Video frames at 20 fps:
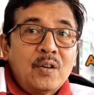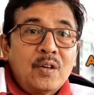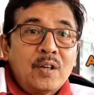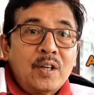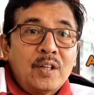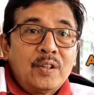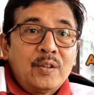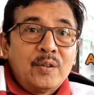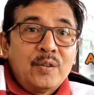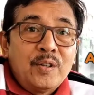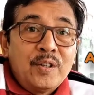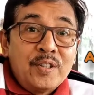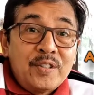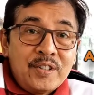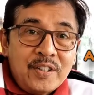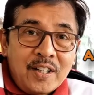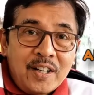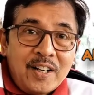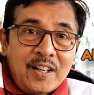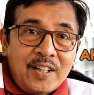orang
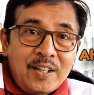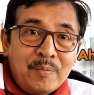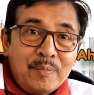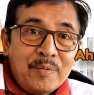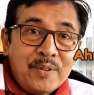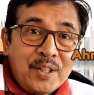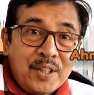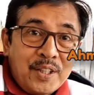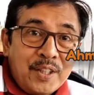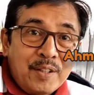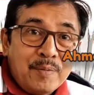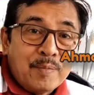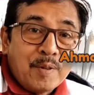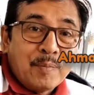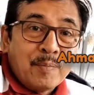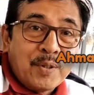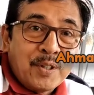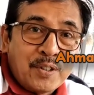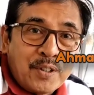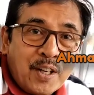Indonesia yang menjadi
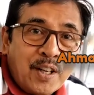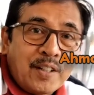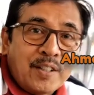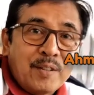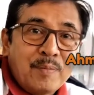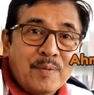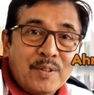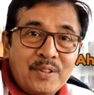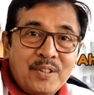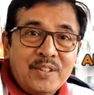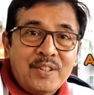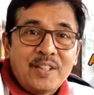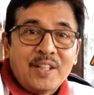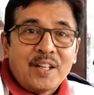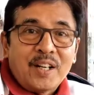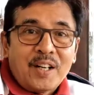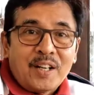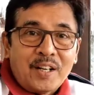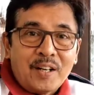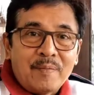imam besar di
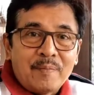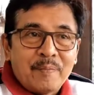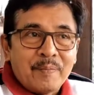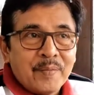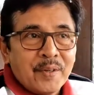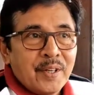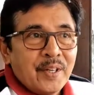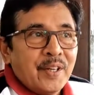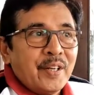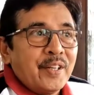Masjidil Haram